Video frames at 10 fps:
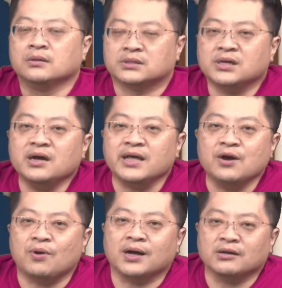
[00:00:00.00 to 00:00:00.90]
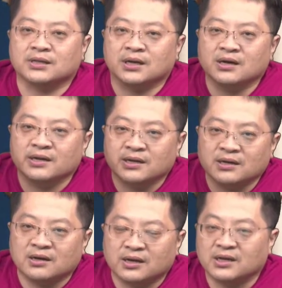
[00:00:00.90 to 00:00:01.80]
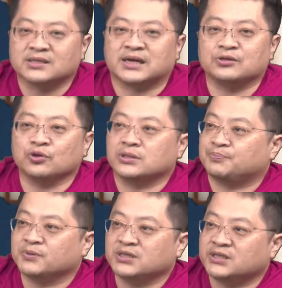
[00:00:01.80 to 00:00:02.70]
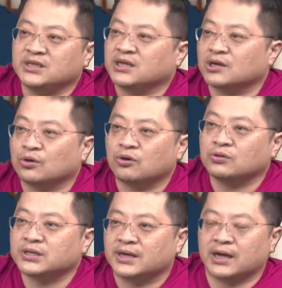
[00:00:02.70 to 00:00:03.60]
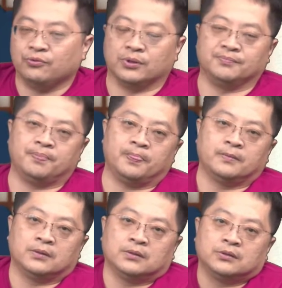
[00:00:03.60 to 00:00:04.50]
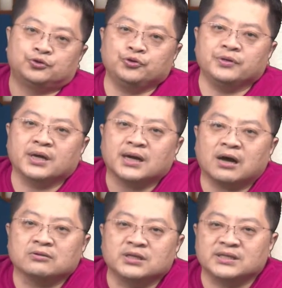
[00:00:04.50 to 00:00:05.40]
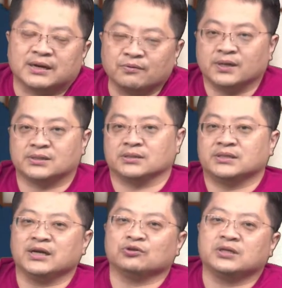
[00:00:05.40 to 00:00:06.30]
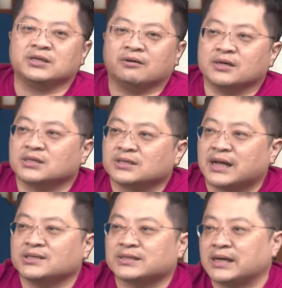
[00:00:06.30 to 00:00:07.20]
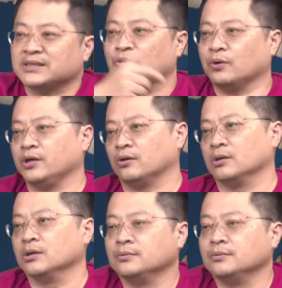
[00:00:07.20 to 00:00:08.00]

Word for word: 车联网要等二零二二零二三，所以不是今年的贡献来源。去年靠 TWS，现在说 TWS 的单子太在回流了。